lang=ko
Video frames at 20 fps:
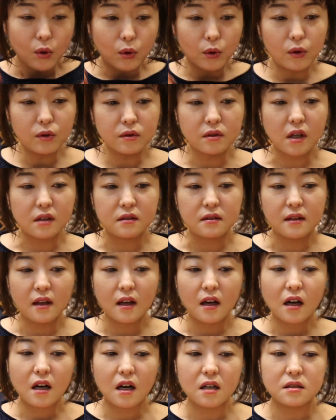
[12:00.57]
그런 재질
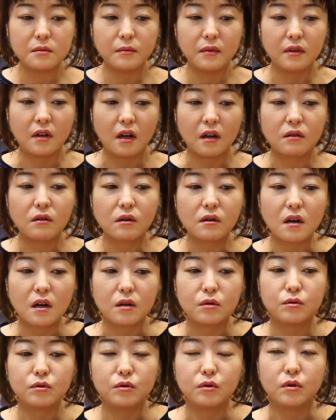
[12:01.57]
생각하시면 될 것
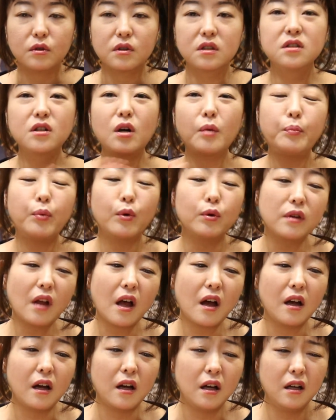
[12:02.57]
같고
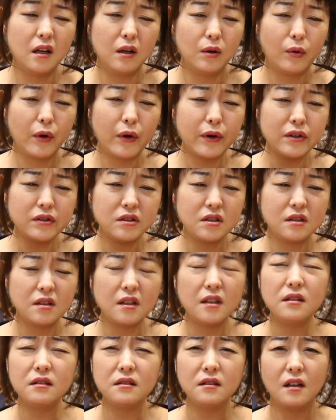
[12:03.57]
그것보다
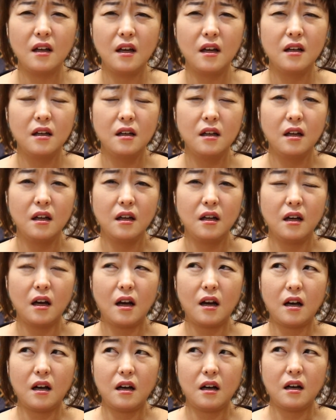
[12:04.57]
훨씬
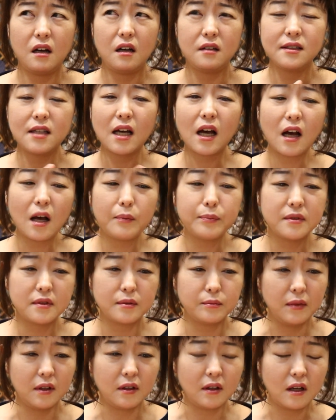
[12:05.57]
어,
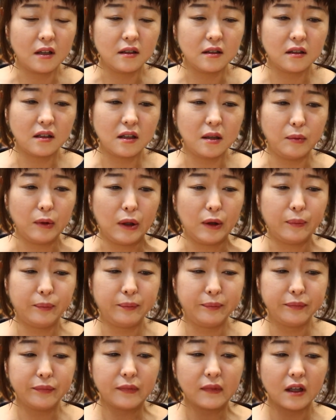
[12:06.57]
차갑습니다. 느낌이.
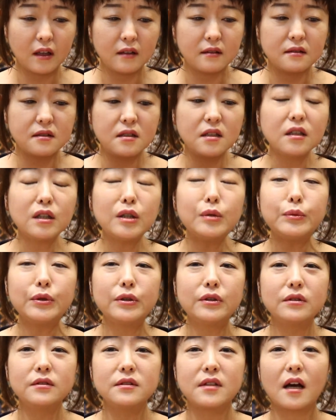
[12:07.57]
그래서
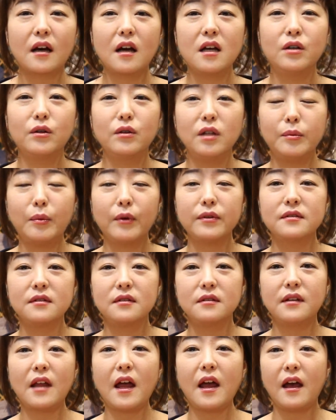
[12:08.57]
지금은 제가 이걸
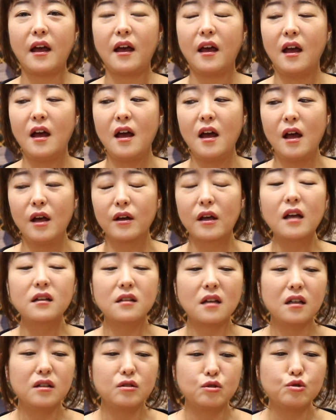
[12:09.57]
입었을 때
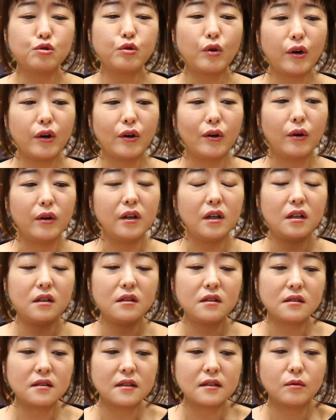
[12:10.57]
굉장히 추워요.
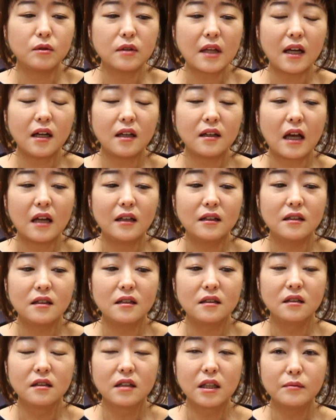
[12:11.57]
이 살에
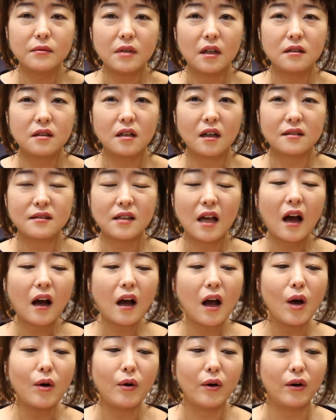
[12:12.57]
닿는 느낌 자체가
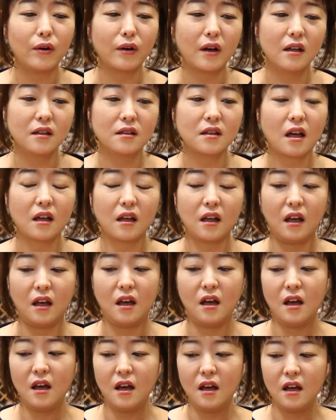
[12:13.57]
차가워요,
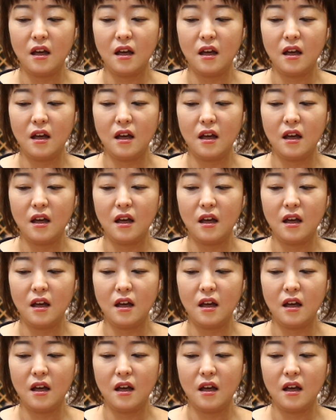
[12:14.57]
굉장히.